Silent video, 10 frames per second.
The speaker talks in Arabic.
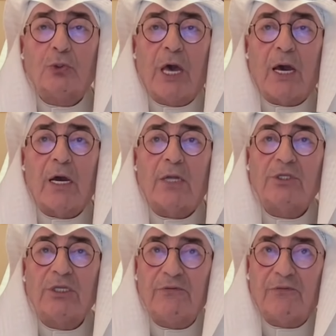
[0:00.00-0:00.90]

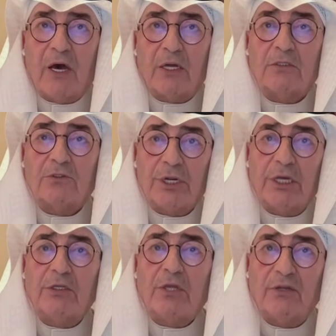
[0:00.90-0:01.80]
تدعى تيفا
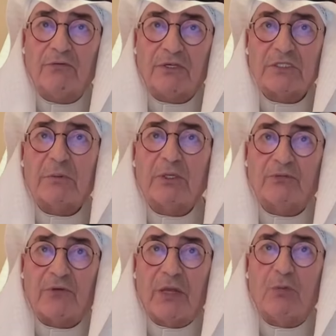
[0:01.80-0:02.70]
Trade and
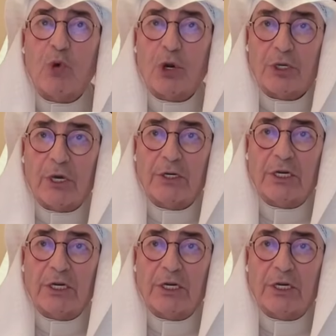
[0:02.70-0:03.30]
Investment Framework